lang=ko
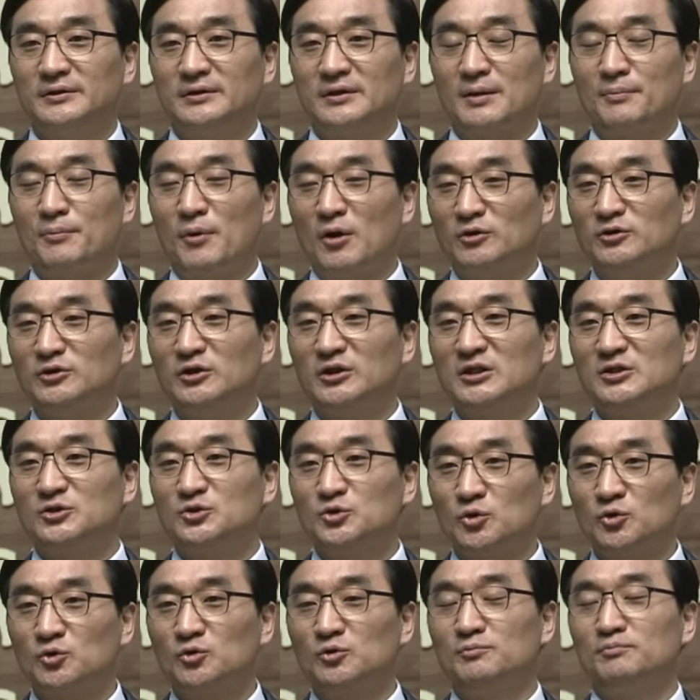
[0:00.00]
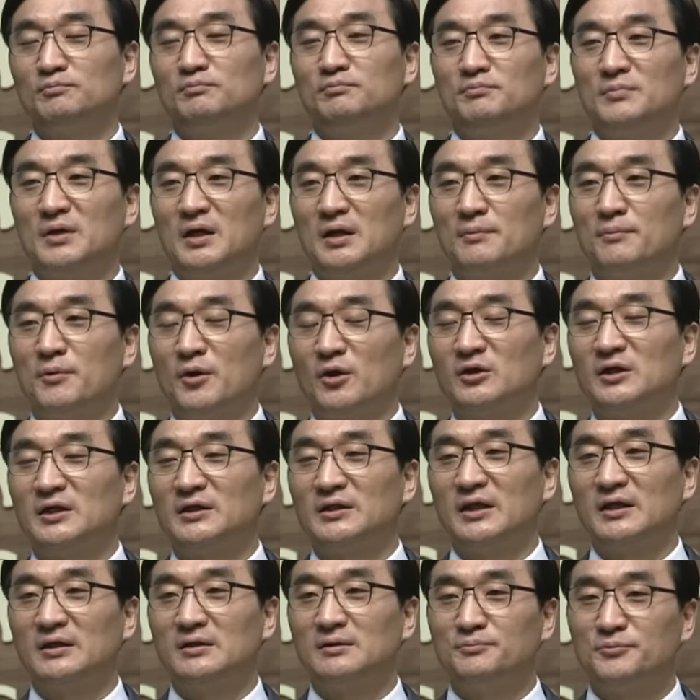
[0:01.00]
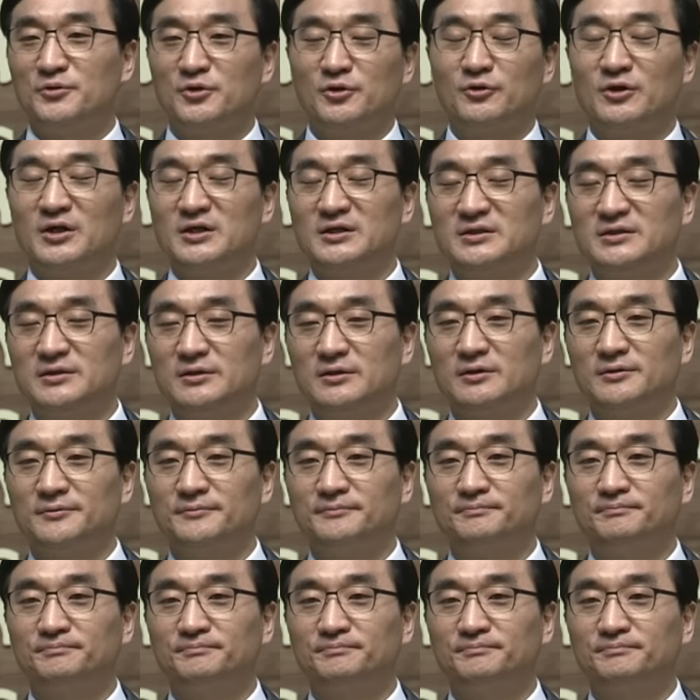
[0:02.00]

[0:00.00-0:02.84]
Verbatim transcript: 그러니까 번역이 조금 변화되어 필요가 있어요.